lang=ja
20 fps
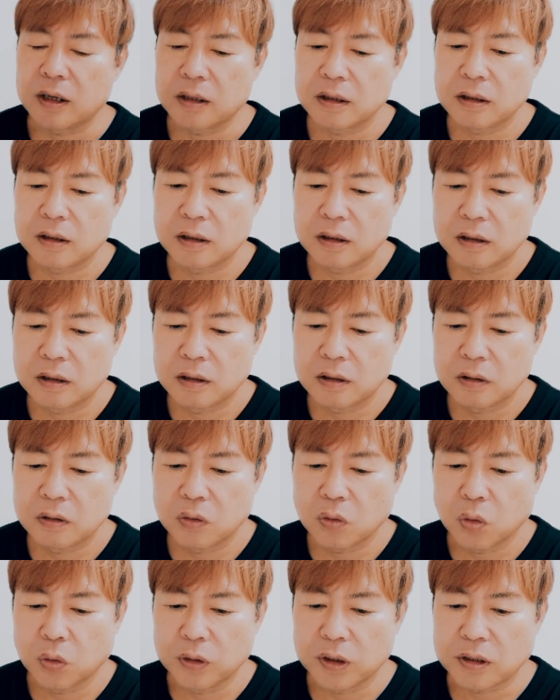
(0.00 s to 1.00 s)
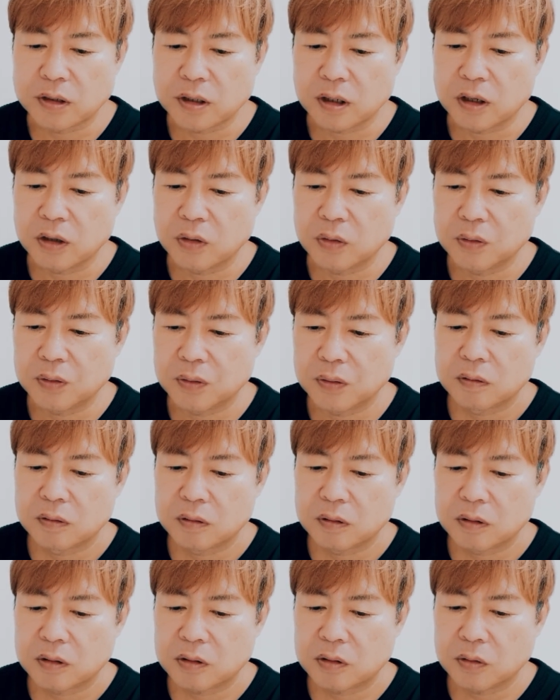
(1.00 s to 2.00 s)
いな。とこでしたけど、
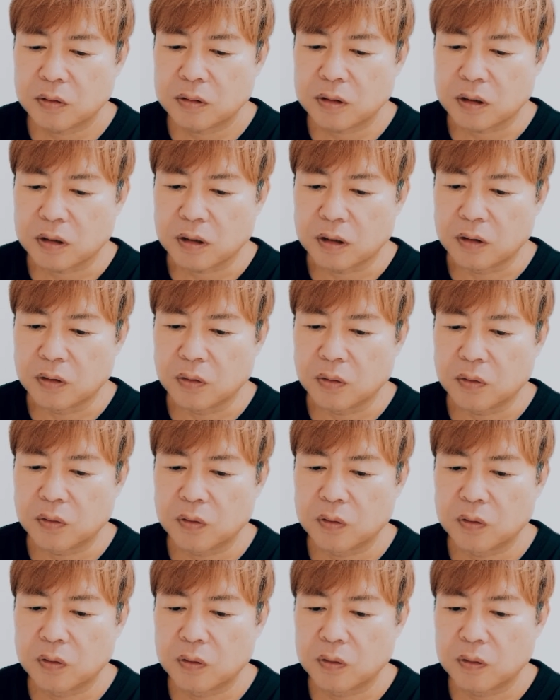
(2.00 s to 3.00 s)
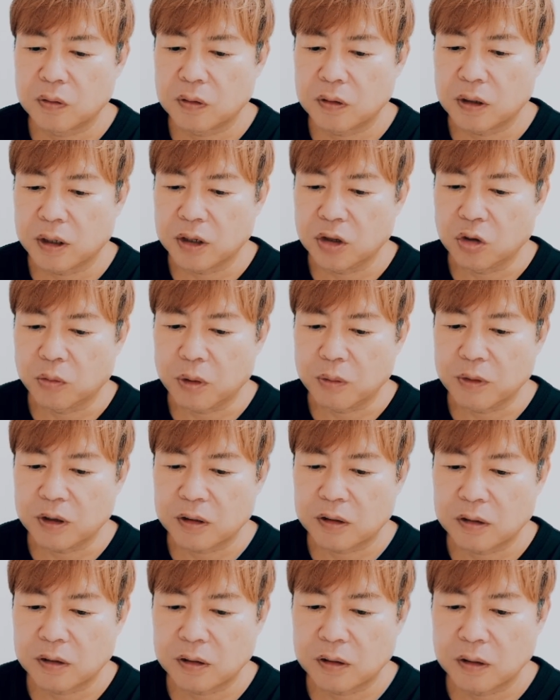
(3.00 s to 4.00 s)
視聴者さんの LINE を見
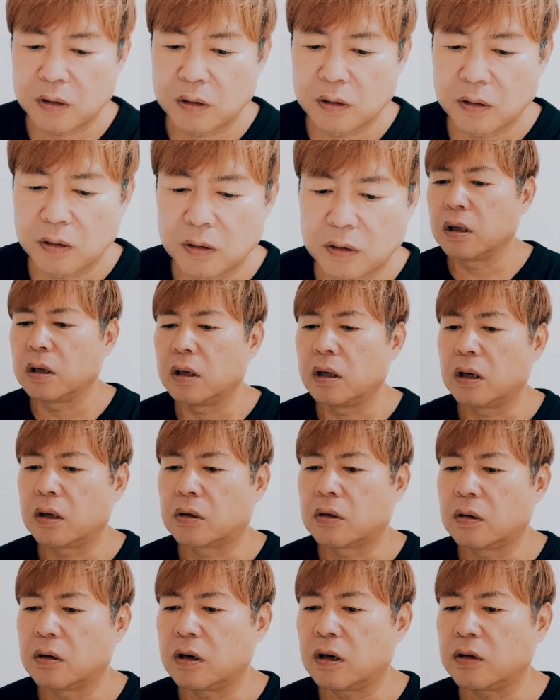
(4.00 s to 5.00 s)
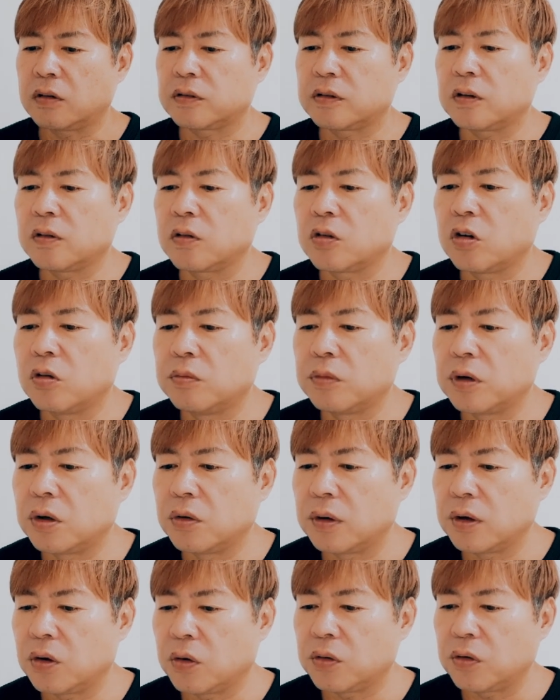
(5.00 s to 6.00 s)
ます。えー、サラヤさんこんば
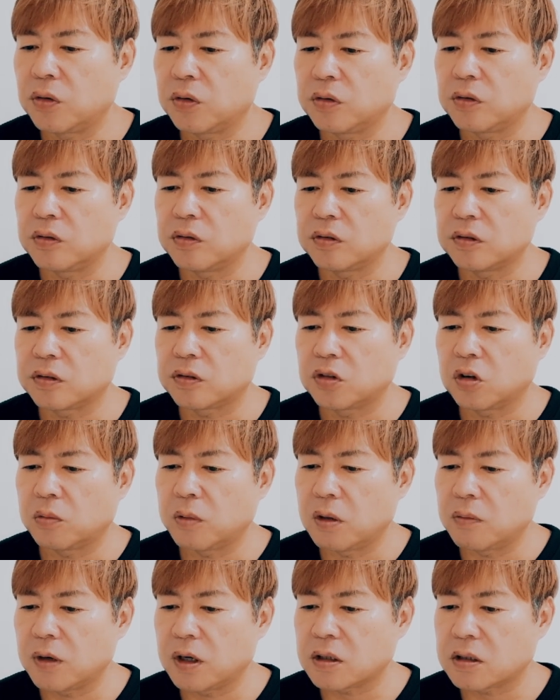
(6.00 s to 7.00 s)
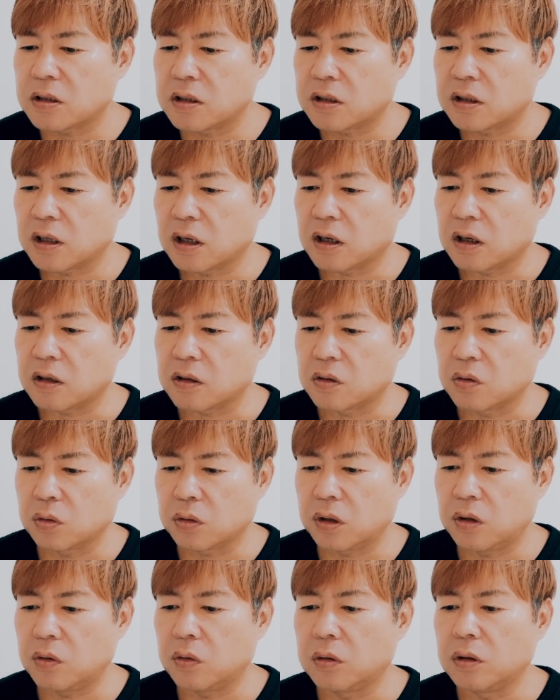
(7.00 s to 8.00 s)
んは。夜のニュースを見ました。
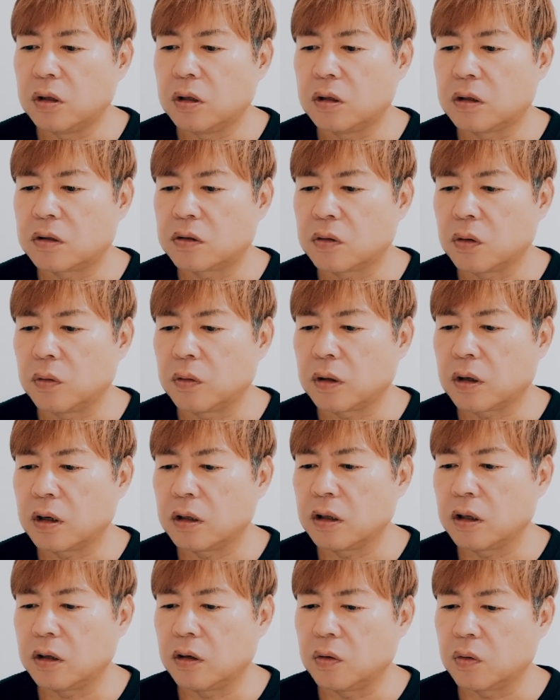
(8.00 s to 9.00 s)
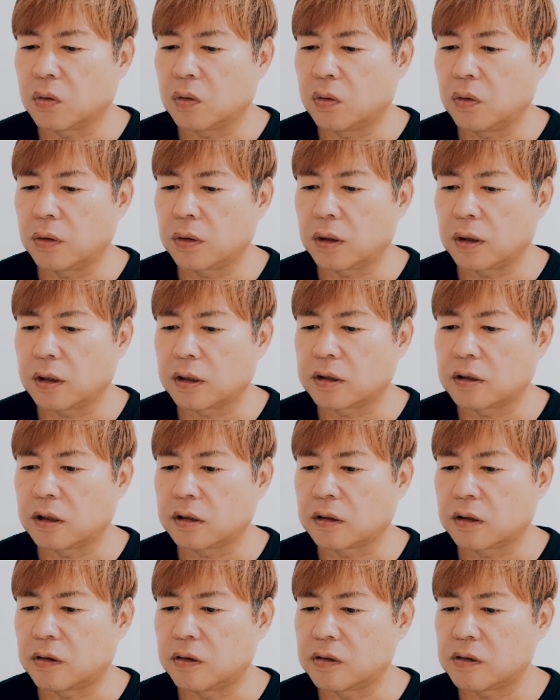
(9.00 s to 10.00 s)
初期の認知症のかなりの効果が期
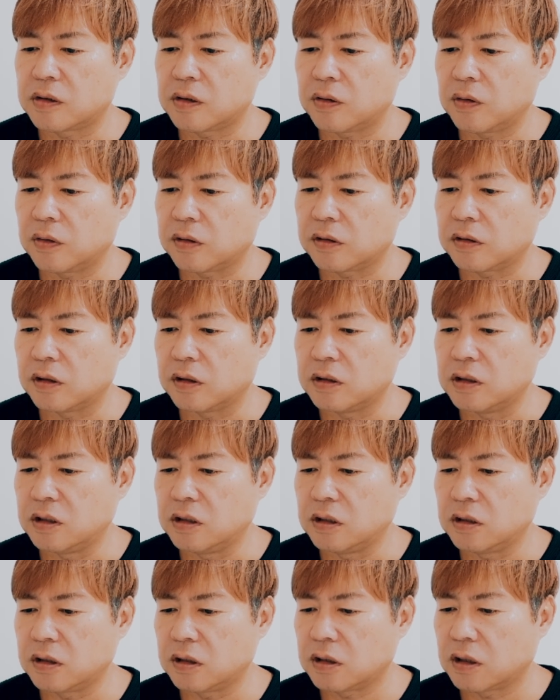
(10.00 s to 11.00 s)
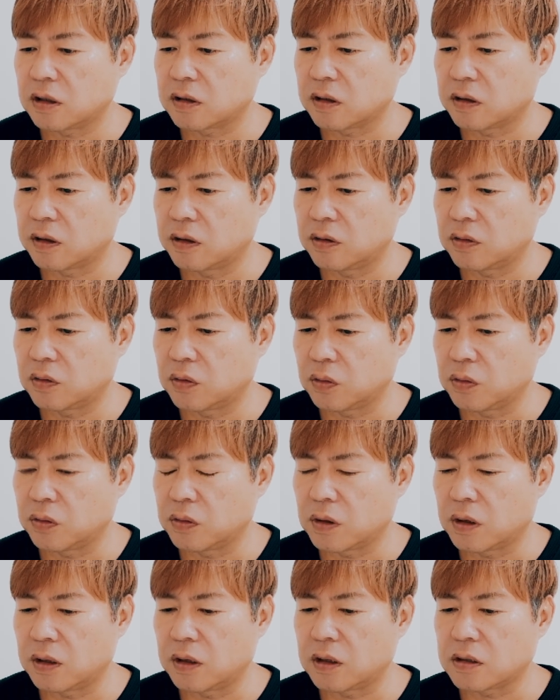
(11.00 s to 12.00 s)
待される治療薬が認可されると
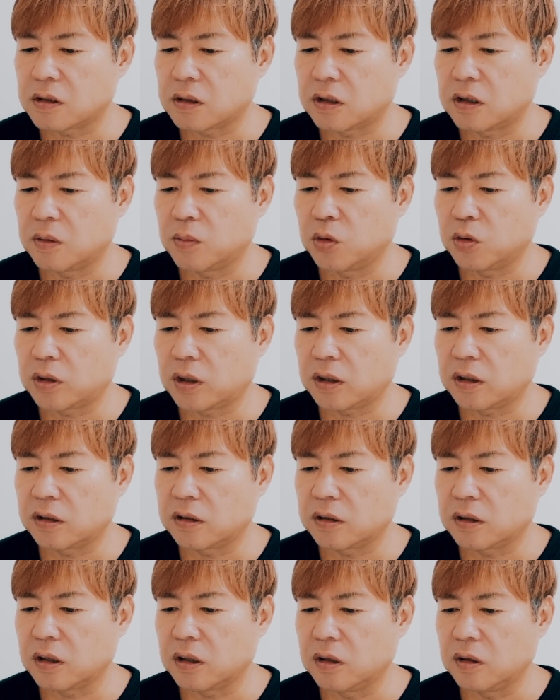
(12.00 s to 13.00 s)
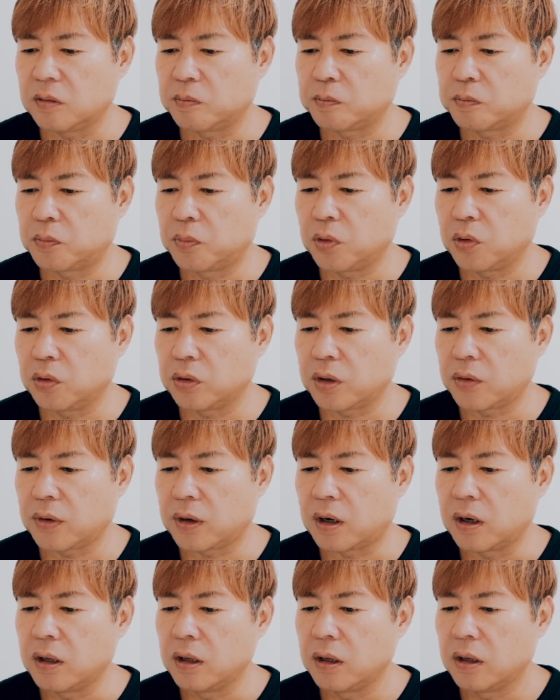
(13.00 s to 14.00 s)
いう話、希望的ですが、一方で
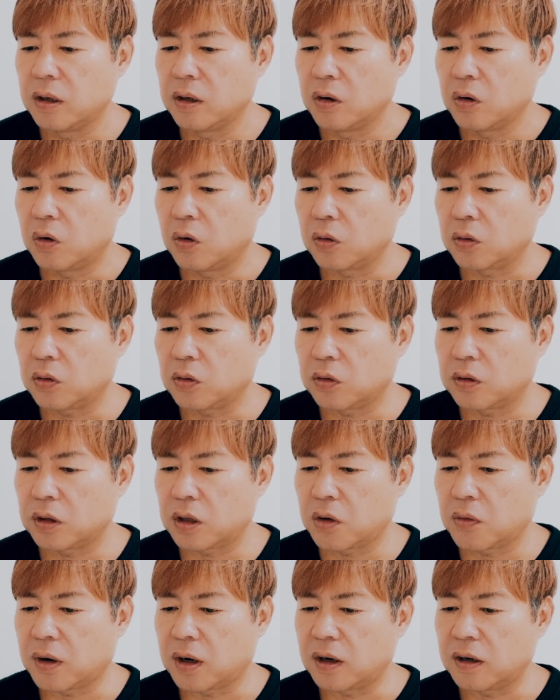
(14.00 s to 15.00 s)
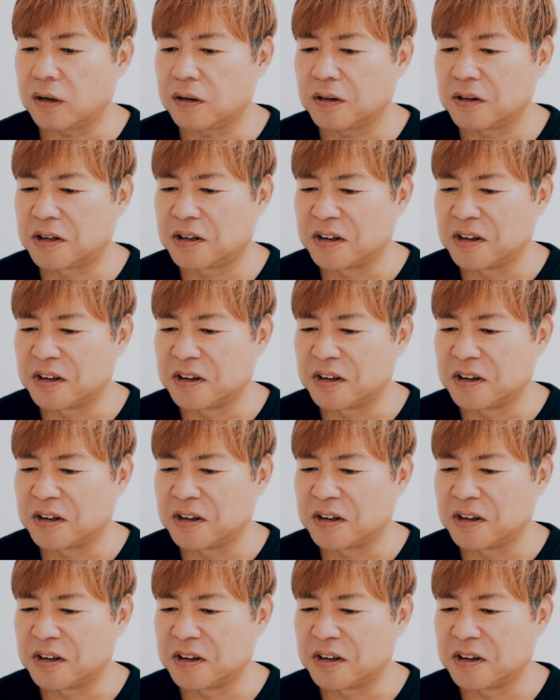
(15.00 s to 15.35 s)
は、北極では